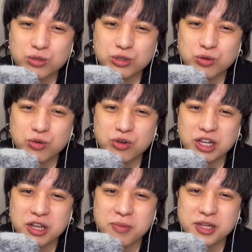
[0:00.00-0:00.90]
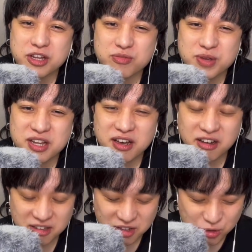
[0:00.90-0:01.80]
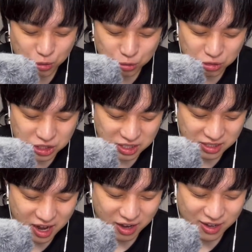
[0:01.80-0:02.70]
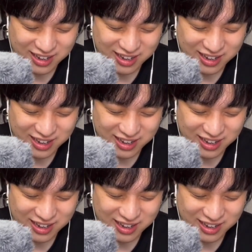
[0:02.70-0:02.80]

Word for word: トーショコラ食べてるみたいって言おうとしちゃった。